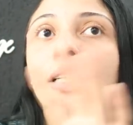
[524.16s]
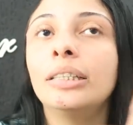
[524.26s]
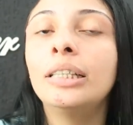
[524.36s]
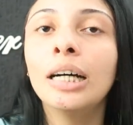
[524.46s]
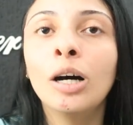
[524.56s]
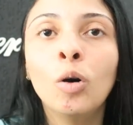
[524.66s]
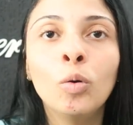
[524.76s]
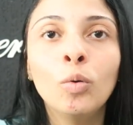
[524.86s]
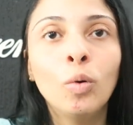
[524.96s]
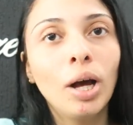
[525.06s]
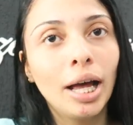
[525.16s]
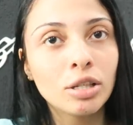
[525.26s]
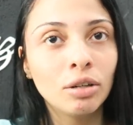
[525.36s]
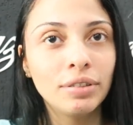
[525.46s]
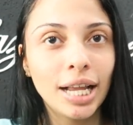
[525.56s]
Então,
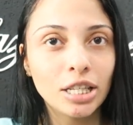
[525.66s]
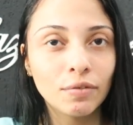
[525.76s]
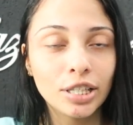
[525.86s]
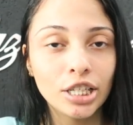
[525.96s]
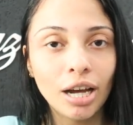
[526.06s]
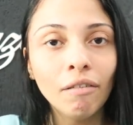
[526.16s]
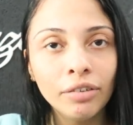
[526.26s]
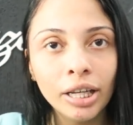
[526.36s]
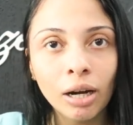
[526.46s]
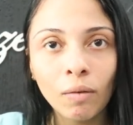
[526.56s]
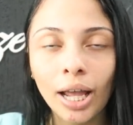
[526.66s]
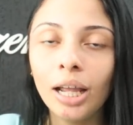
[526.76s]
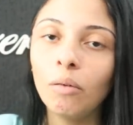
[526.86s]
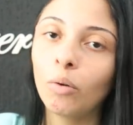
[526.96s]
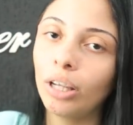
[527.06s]
as novidades vocês já viram, né?
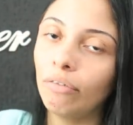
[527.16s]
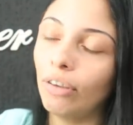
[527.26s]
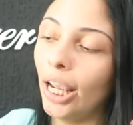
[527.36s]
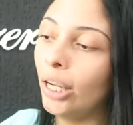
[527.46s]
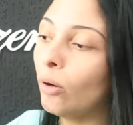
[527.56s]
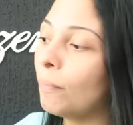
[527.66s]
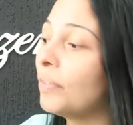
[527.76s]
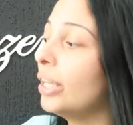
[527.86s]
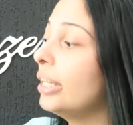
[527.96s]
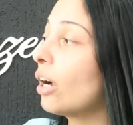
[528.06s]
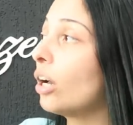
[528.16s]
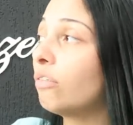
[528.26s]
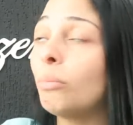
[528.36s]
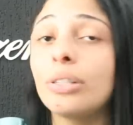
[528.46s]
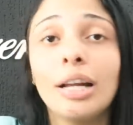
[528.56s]
O que veio. E
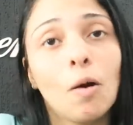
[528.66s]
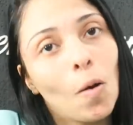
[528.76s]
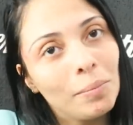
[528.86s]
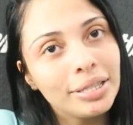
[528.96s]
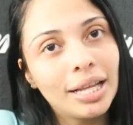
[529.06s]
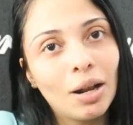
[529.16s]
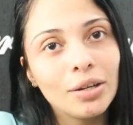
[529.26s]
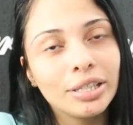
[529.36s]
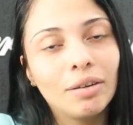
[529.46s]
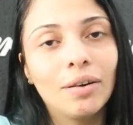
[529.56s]
agora eu vou mostrar como está a loja